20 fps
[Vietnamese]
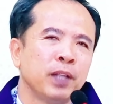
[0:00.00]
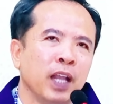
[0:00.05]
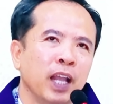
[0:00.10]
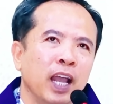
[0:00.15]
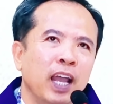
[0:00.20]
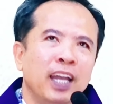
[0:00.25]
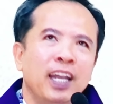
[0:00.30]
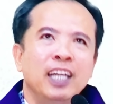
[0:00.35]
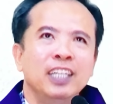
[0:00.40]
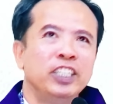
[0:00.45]

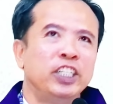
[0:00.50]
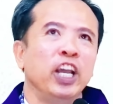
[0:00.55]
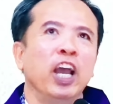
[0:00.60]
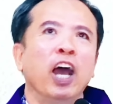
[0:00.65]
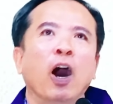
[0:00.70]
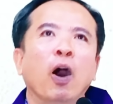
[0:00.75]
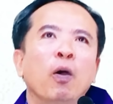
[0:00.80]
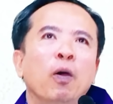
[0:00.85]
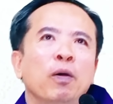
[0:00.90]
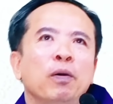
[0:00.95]
thế đến
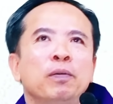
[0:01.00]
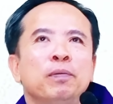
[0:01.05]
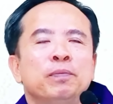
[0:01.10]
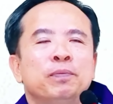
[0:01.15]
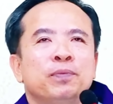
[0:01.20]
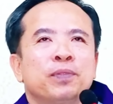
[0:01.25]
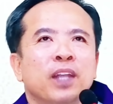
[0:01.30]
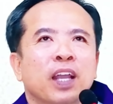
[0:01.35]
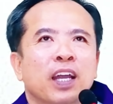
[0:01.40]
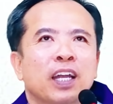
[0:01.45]
chiều
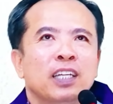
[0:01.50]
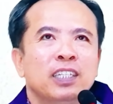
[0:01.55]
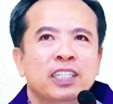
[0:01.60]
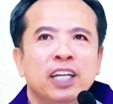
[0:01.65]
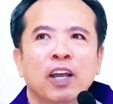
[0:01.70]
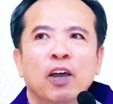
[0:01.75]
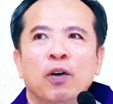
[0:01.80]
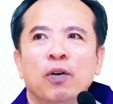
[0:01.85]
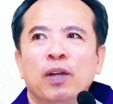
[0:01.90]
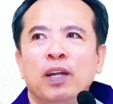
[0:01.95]
đến
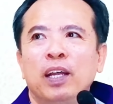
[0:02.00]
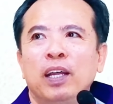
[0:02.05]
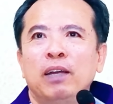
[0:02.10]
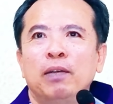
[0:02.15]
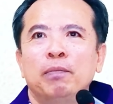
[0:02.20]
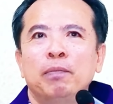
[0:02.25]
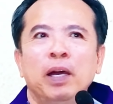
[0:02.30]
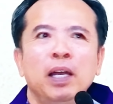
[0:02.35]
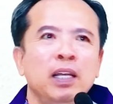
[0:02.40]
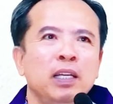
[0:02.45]
chiều
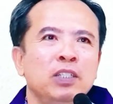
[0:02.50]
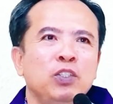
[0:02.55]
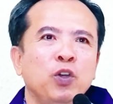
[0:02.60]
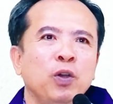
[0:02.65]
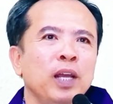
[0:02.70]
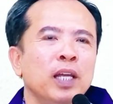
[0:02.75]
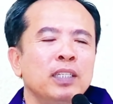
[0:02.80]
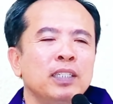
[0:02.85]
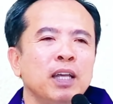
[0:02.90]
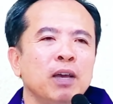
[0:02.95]
đấy mới
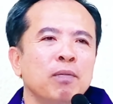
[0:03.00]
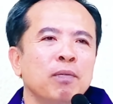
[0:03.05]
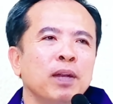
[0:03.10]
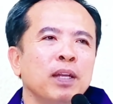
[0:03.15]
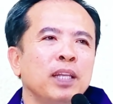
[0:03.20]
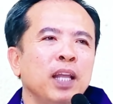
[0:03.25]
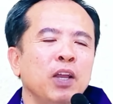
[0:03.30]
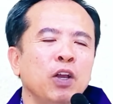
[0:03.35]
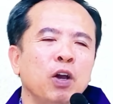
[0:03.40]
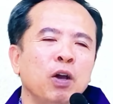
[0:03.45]
chuông nhất xong
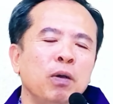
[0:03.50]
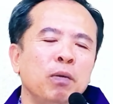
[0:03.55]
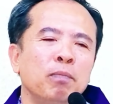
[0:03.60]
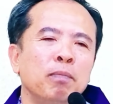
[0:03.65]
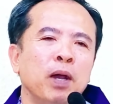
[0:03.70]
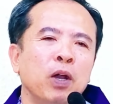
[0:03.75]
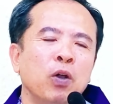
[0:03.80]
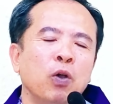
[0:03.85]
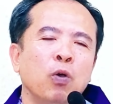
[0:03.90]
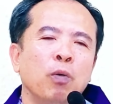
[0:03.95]
đã thấy có
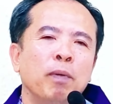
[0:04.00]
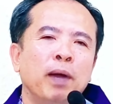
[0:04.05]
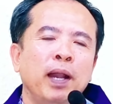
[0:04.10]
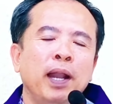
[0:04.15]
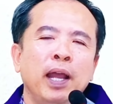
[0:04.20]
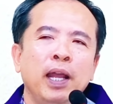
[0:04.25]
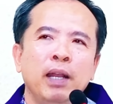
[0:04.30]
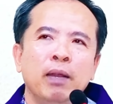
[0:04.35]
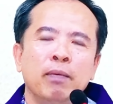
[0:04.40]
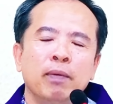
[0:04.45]
bà cụ bà
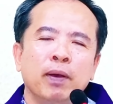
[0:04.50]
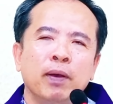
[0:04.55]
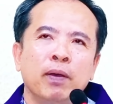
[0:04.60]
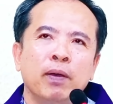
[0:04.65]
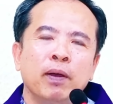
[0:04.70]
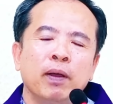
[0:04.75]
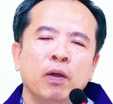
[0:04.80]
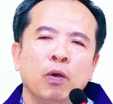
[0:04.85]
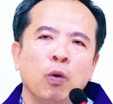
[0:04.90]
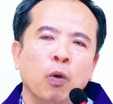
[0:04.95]
lên rồi bảo
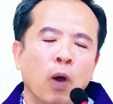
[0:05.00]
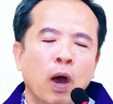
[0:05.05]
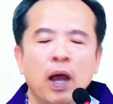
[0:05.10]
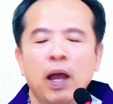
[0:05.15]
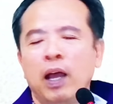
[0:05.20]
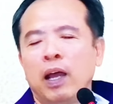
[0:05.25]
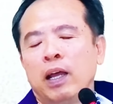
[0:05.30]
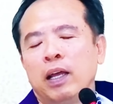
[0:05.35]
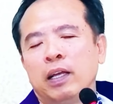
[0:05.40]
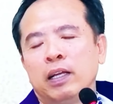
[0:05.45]
ủa
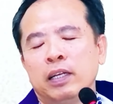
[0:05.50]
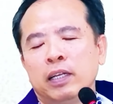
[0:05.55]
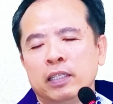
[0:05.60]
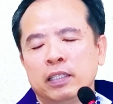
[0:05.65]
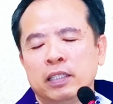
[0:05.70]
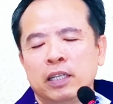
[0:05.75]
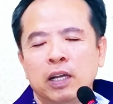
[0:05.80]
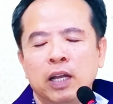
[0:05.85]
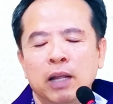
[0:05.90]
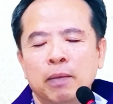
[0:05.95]

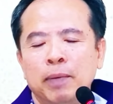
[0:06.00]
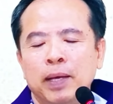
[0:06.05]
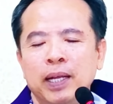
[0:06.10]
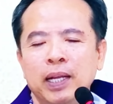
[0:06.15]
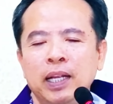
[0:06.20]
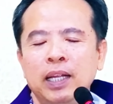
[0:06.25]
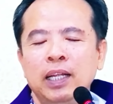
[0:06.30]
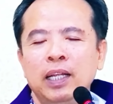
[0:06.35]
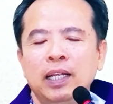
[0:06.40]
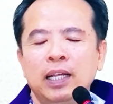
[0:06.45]
sao nay bà
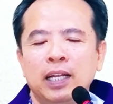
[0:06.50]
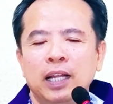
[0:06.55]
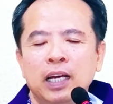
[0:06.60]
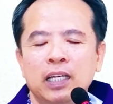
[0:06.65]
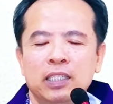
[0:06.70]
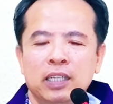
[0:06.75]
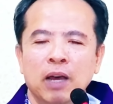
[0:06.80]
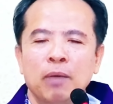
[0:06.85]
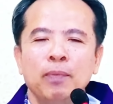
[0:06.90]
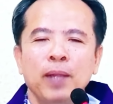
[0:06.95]
đi nhà
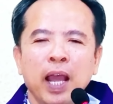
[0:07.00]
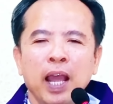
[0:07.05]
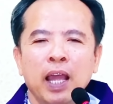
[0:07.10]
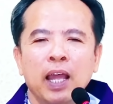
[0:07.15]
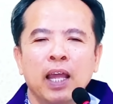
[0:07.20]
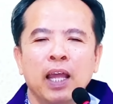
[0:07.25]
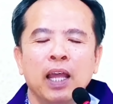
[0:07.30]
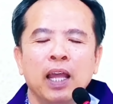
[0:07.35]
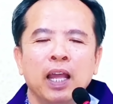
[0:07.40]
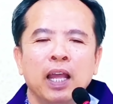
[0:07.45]
thờ sớm thế
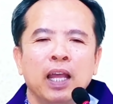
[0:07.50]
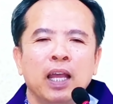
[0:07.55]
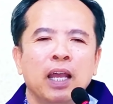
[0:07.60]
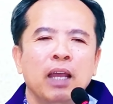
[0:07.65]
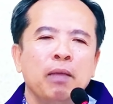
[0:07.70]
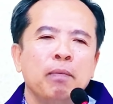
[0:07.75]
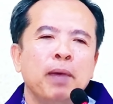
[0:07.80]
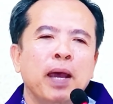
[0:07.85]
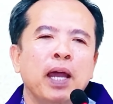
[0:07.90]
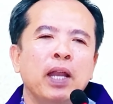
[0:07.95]

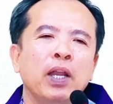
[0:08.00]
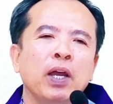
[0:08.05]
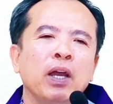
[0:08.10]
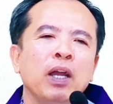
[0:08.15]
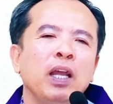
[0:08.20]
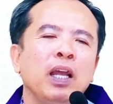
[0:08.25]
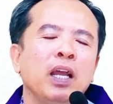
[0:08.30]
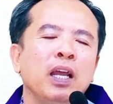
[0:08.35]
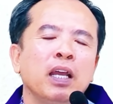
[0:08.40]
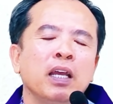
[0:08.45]
thế bà
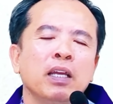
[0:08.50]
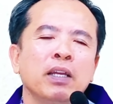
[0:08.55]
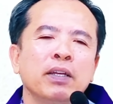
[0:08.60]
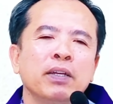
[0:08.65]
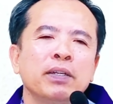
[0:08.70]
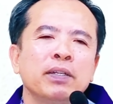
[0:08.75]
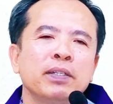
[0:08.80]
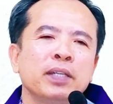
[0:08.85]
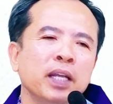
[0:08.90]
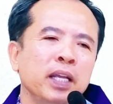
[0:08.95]
nói
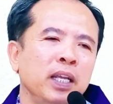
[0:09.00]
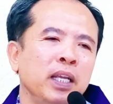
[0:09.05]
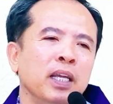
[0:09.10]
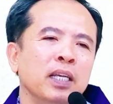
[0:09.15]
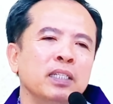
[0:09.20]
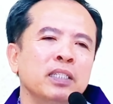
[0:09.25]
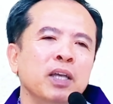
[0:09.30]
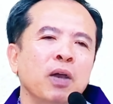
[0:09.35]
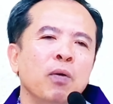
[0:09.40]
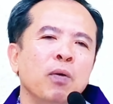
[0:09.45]
à, thì
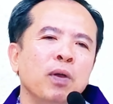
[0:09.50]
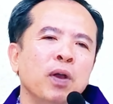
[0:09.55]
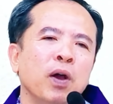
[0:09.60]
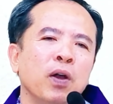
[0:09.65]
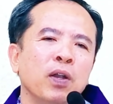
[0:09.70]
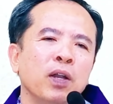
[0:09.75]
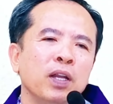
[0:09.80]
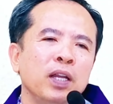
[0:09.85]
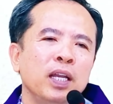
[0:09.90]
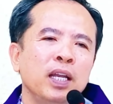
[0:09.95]
à, cháu
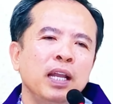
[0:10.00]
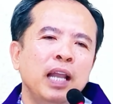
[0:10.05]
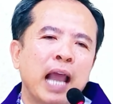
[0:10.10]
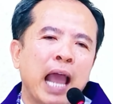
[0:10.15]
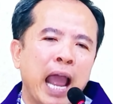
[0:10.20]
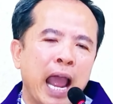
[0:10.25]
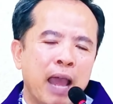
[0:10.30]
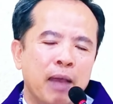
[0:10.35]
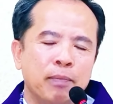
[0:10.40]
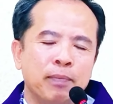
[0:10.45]
con nó đi
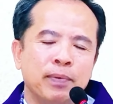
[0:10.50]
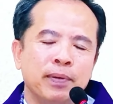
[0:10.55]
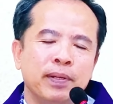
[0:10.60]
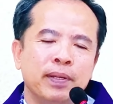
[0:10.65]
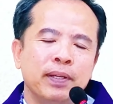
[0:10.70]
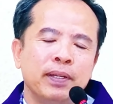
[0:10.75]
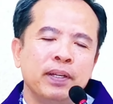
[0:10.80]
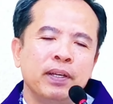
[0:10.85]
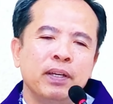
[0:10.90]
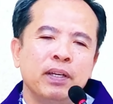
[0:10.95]
làm
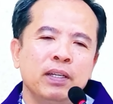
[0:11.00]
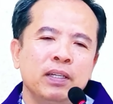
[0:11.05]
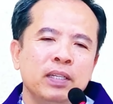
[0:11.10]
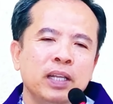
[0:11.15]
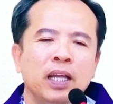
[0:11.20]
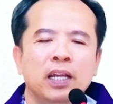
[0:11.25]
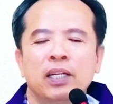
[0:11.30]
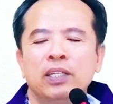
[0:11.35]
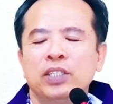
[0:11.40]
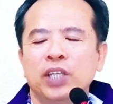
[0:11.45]
rồi nó
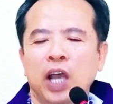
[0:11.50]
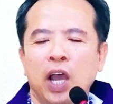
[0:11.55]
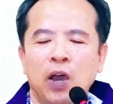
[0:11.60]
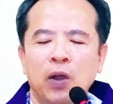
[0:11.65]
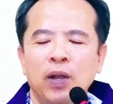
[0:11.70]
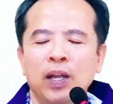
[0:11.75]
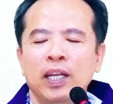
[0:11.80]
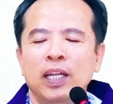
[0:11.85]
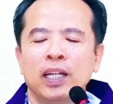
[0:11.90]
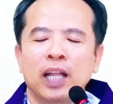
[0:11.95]
tiện nó chở
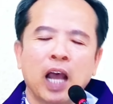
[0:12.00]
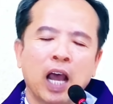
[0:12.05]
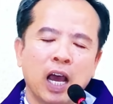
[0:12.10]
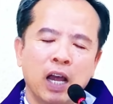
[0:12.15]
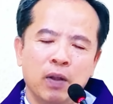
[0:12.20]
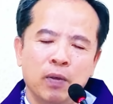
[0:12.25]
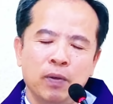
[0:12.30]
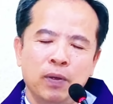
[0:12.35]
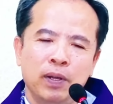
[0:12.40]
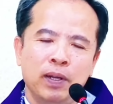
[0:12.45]
con lên nhà
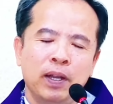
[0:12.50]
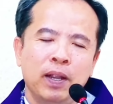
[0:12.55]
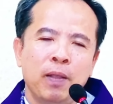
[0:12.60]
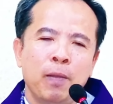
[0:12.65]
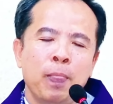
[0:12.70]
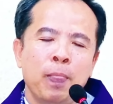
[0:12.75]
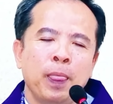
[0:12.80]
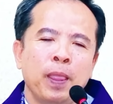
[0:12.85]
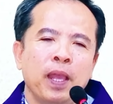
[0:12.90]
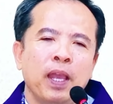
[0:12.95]
thờ luôn
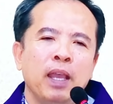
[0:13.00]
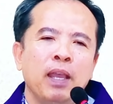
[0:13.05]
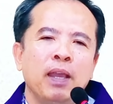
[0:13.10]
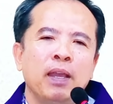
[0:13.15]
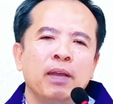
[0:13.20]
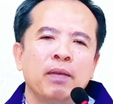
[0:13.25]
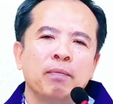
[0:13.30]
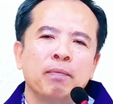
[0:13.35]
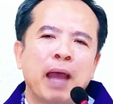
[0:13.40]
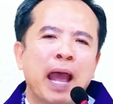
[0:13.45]
thế
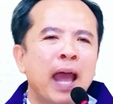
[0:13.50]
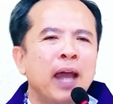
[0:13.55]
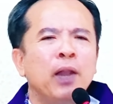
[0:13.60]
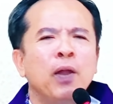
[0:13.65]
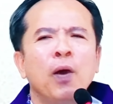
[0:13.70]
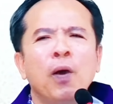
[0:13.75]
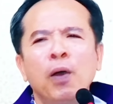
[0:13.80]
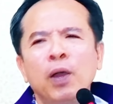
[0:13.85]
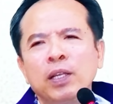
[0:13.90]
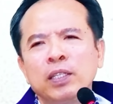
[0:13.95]
à, bà
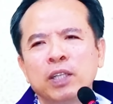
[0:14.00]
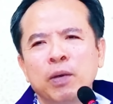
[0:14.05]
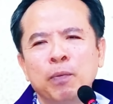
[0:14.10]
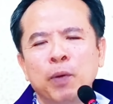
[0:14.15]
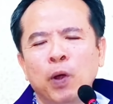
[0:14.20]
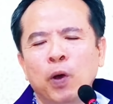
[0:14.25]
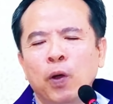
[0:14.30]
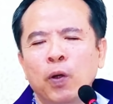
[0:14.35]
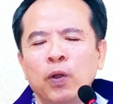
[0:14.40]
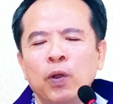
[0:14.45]
nói xong
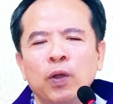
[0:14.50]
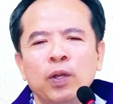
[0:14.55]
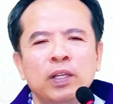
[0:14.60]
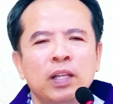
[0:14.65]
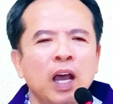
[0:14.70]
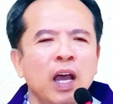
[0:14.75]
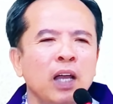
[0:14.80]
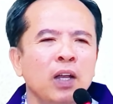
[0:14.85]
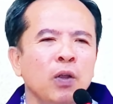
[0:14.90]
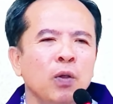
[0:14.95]
một hồi nói
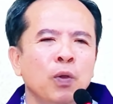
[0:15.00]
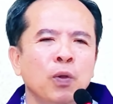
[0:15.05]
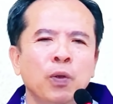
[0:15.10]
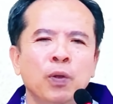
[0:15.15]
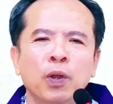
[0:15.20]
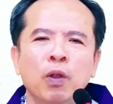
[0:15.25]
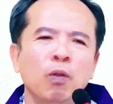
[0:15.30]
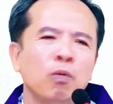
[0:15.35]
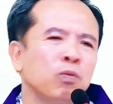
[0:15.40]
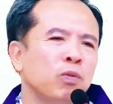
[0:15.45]
tới nói
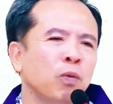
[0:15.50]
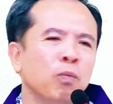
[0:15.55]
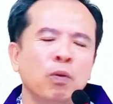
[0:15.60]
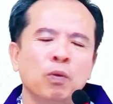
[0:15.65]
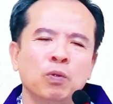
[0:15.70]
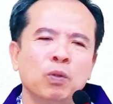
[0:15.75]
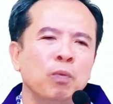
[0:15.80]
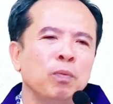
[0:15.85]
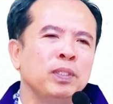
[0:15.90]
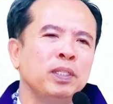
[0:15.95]
lui nói lung tung
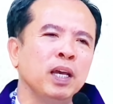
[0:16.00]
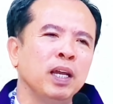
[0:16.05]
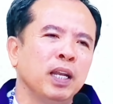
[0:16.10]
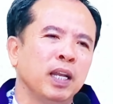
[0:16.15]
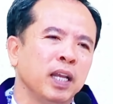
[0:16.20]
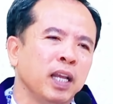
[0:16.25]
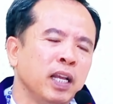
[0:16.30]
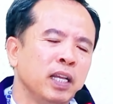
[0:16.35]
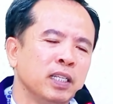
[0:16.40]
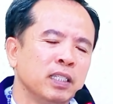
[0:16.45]
lung tung hết
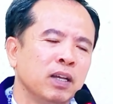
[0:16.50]
trơn này.